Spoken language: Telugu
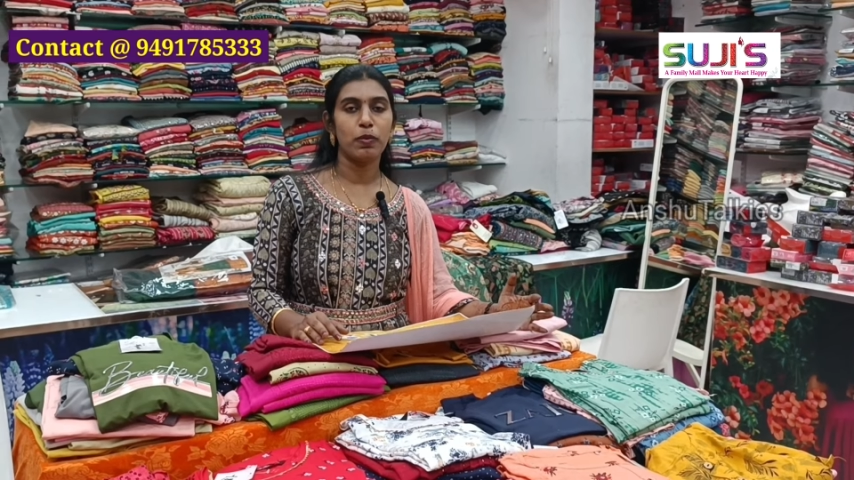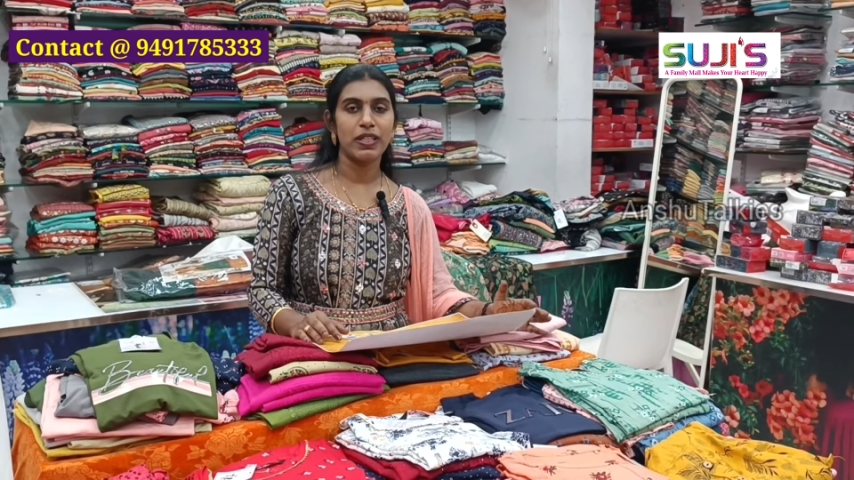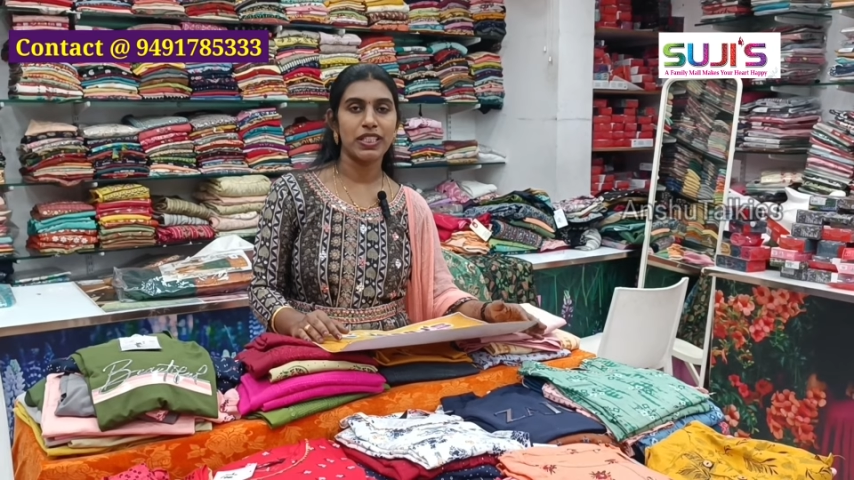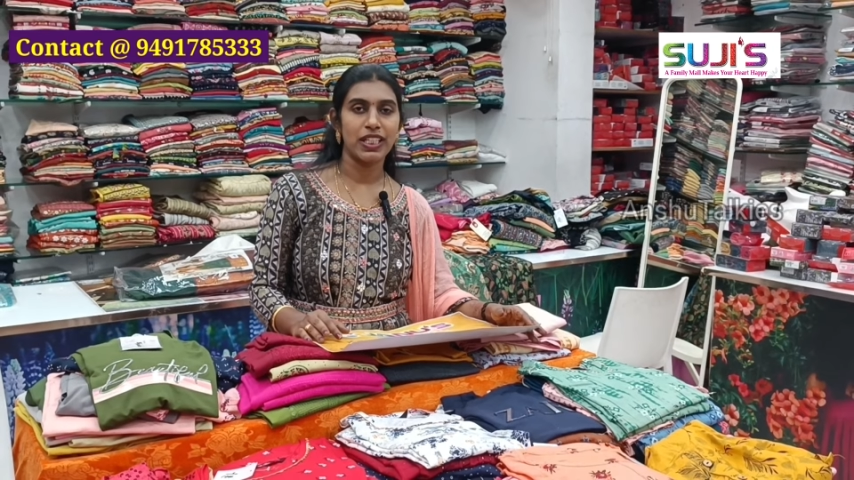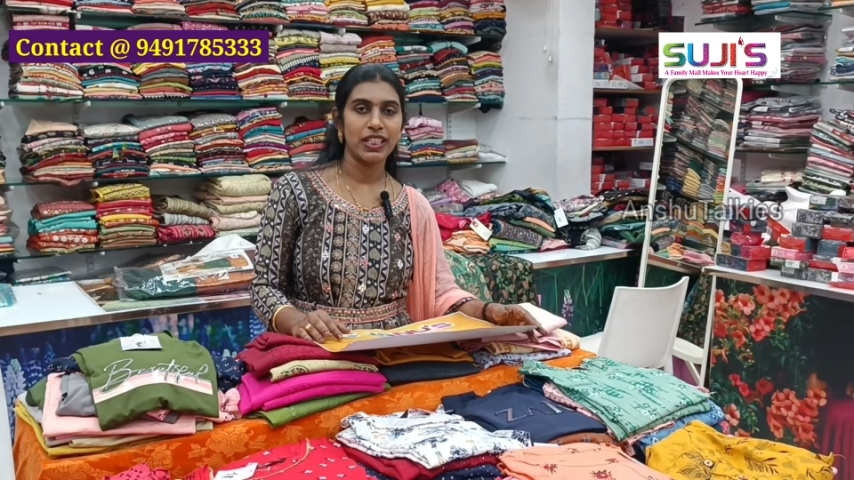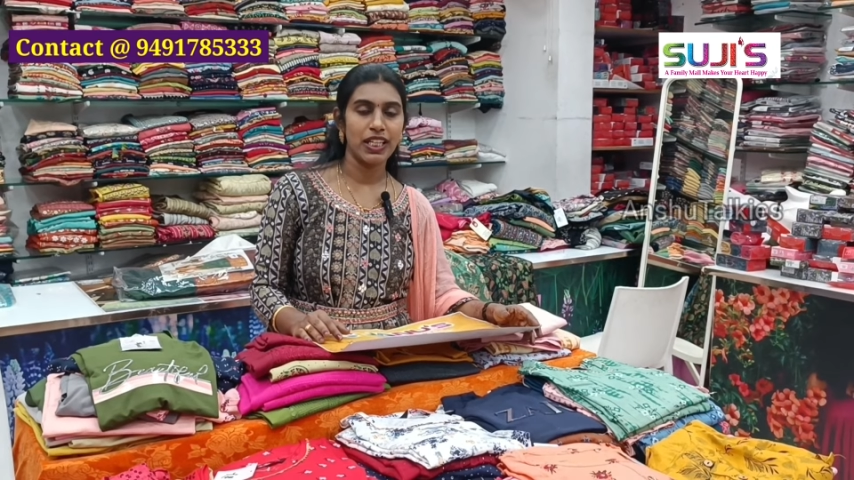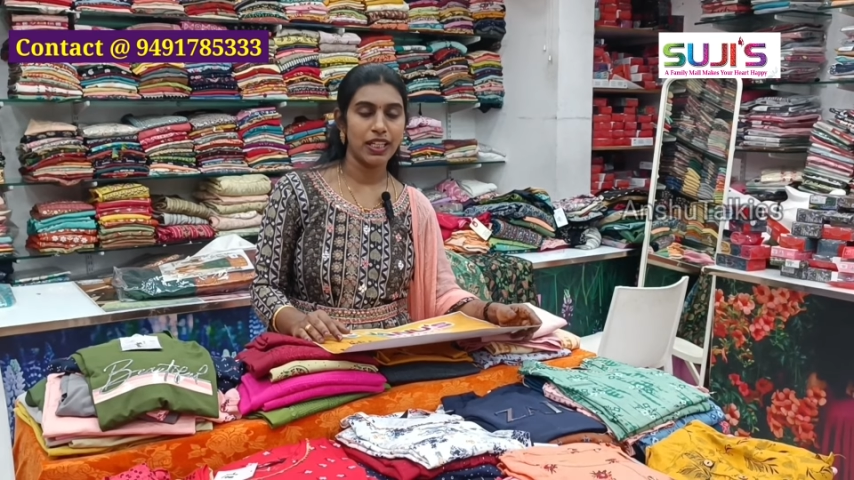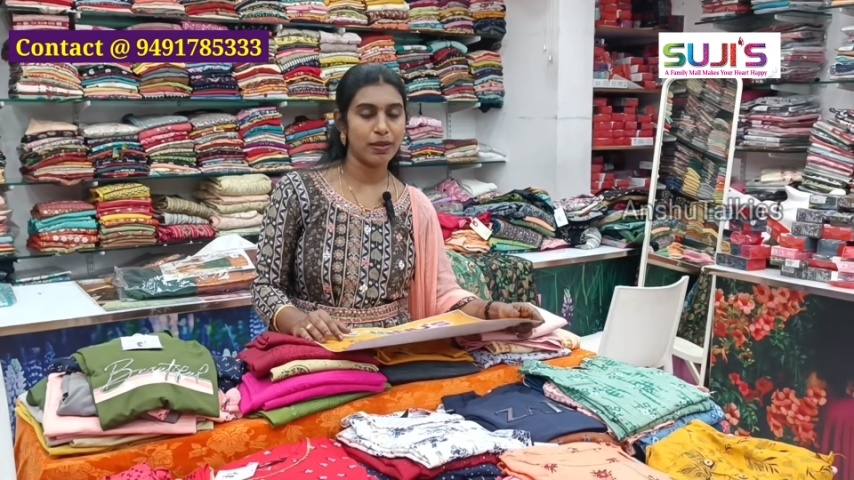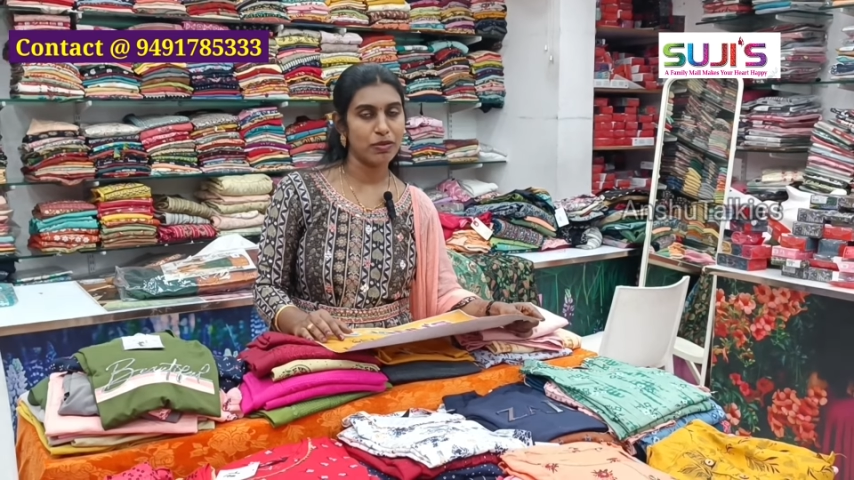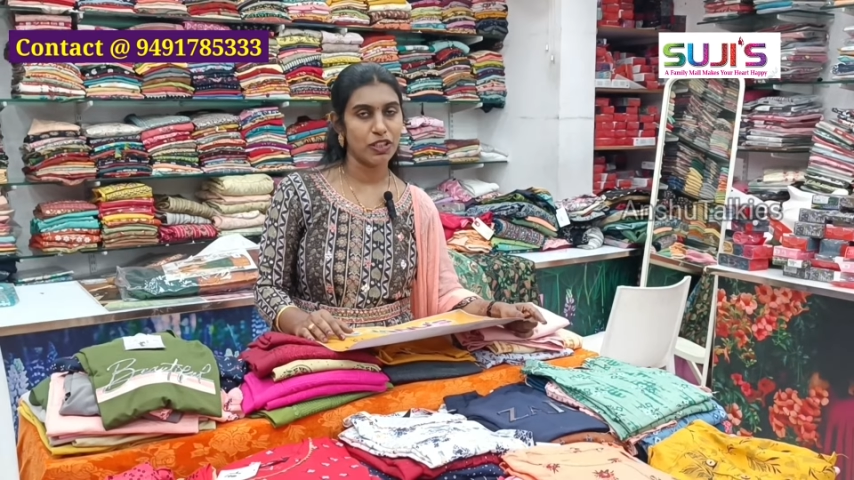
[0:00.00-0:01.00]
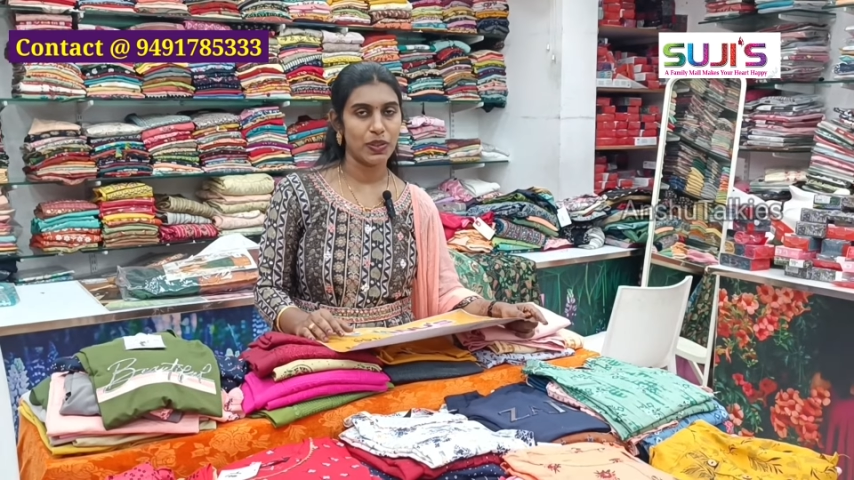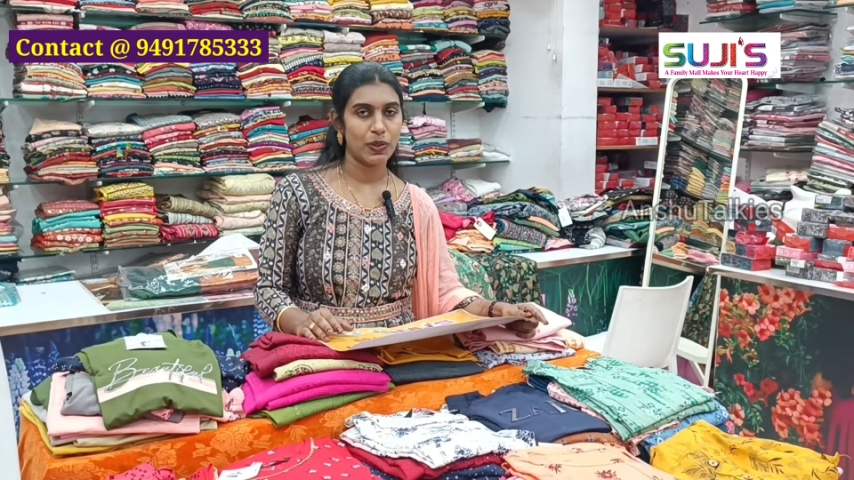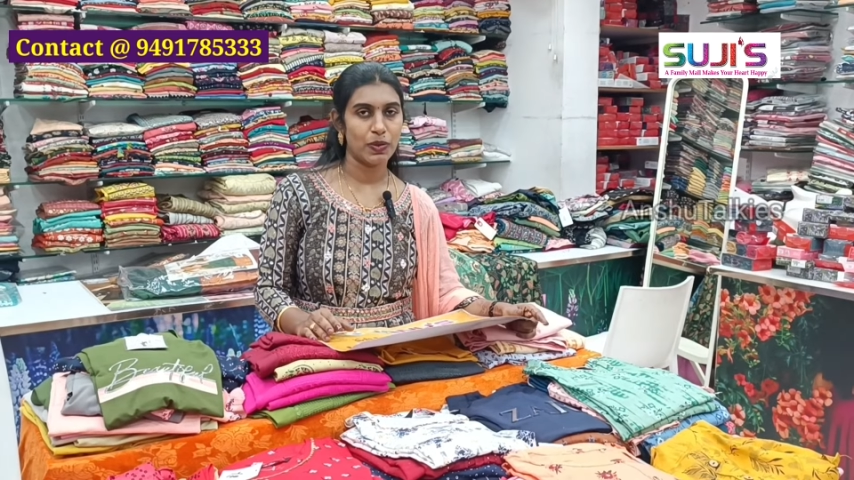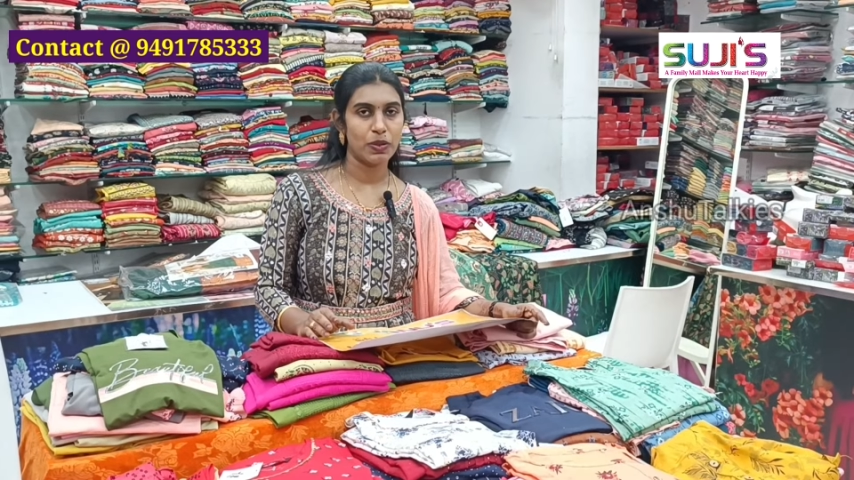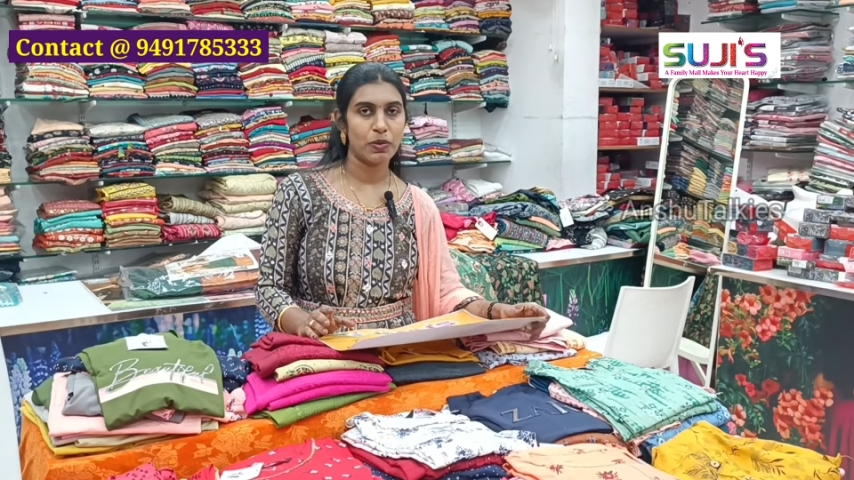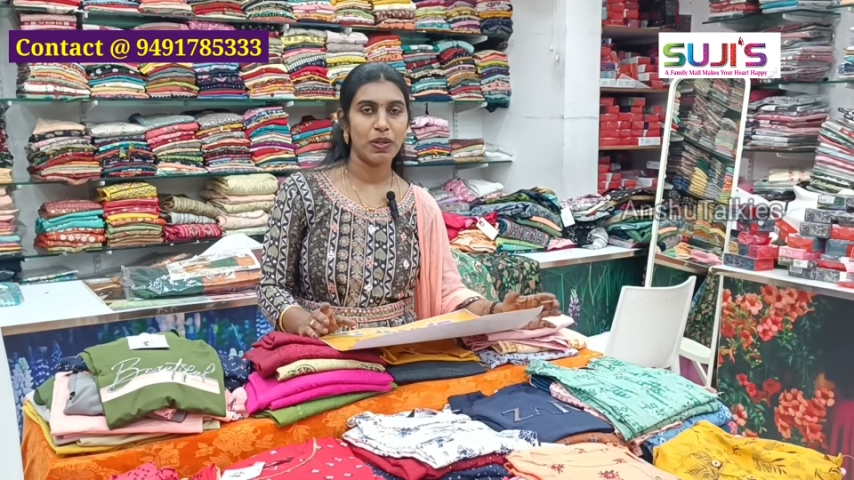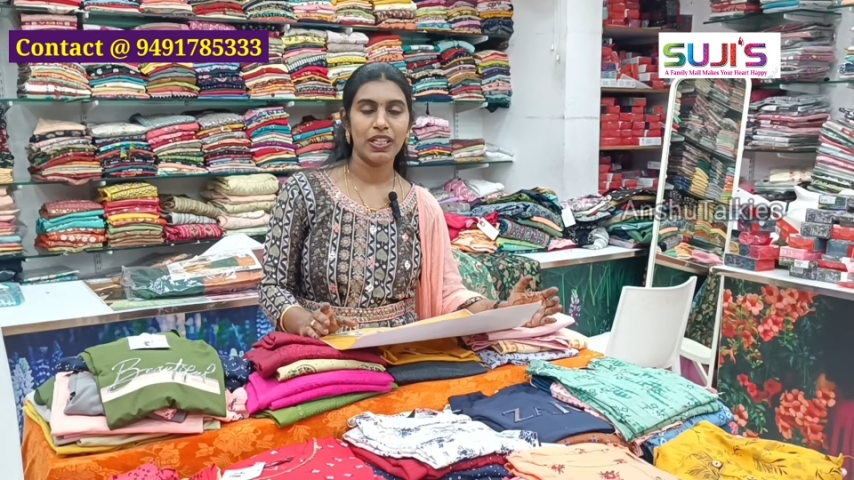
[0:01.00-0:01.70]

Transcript: కూపన్స్ అనేది రెడీమ్ చేసుకోవచ్చు